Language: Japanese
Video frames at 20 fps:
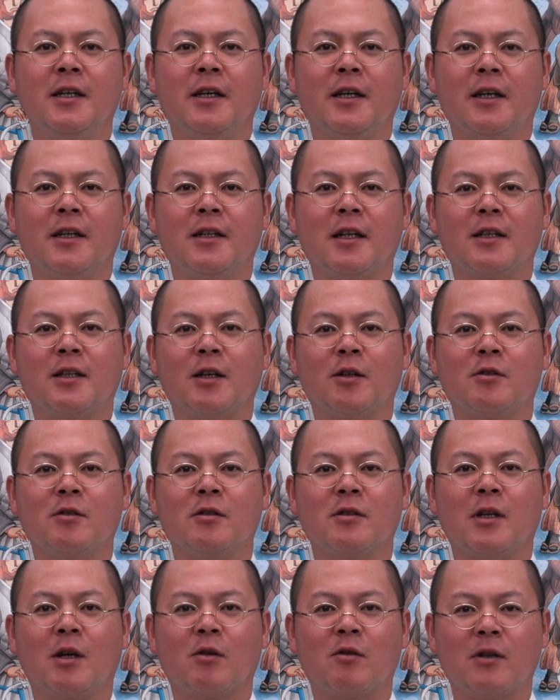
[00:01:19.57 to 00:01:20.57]
えー、なってく
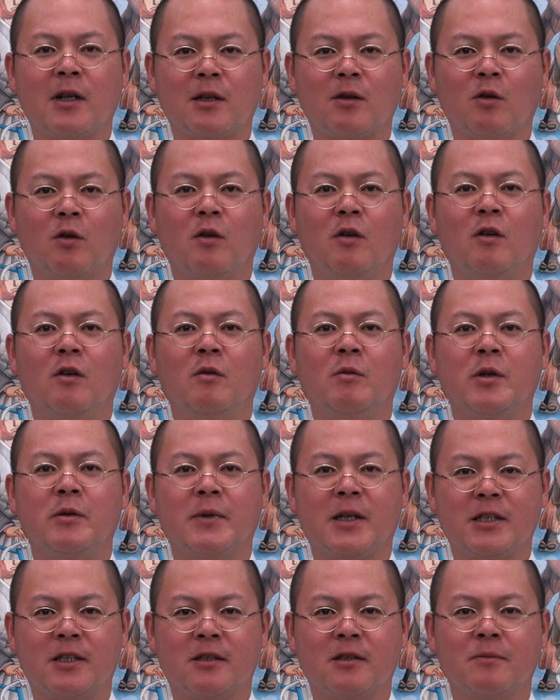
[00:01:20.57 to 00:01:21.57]
るんだろうなと思い
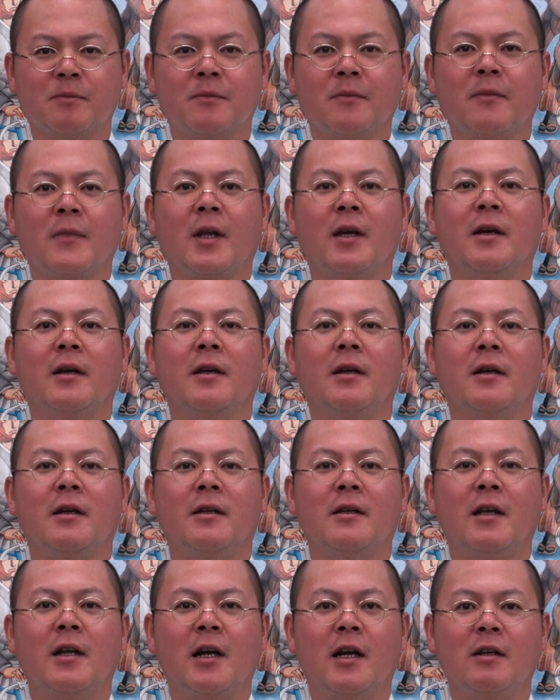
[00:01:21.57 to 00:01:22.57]
ます、
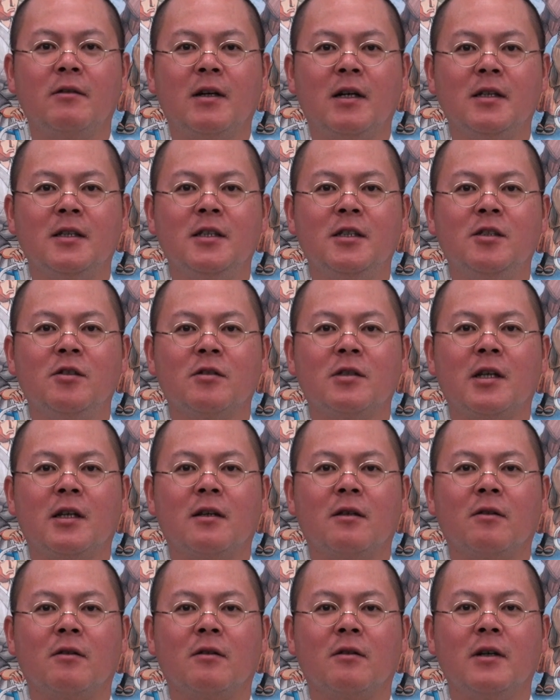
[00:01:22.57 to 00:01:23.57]
えー、狙いは二次予
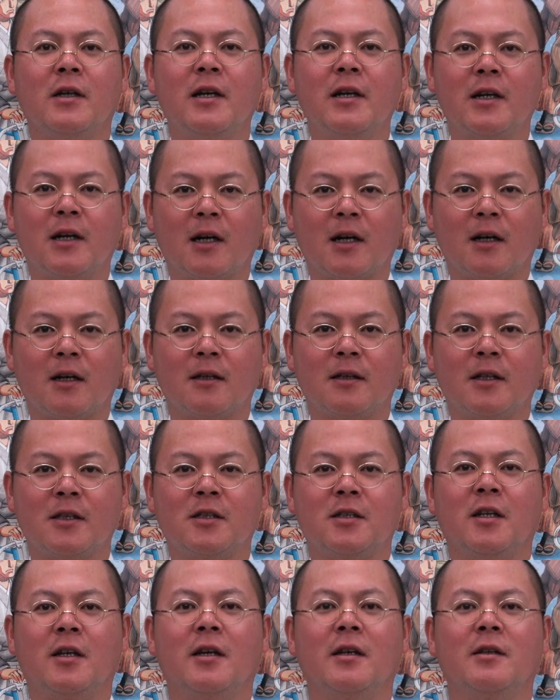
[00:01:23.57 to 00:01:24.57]
選の A から出
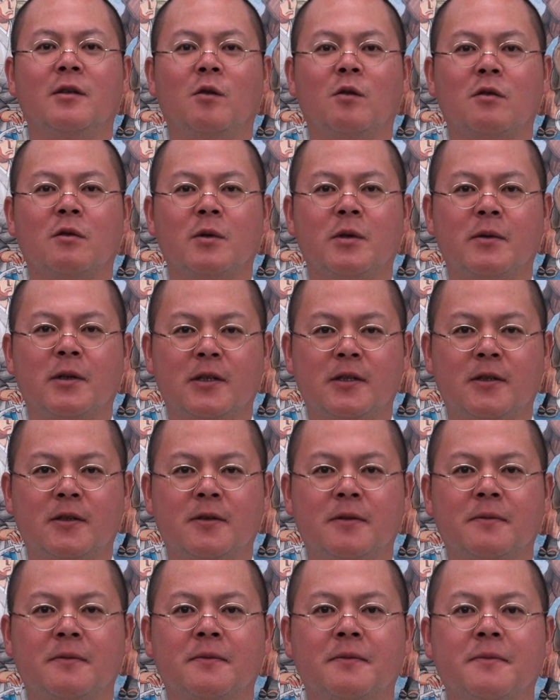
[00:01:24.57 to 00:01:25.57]
していこうと思いま
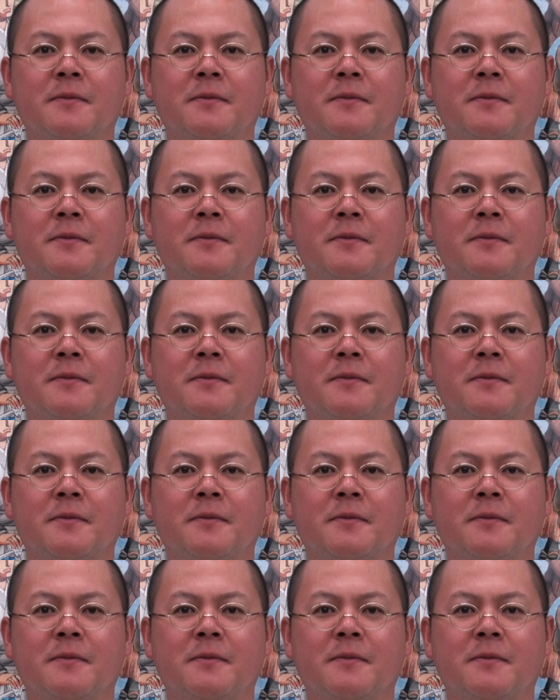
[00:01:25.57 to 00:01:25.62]
す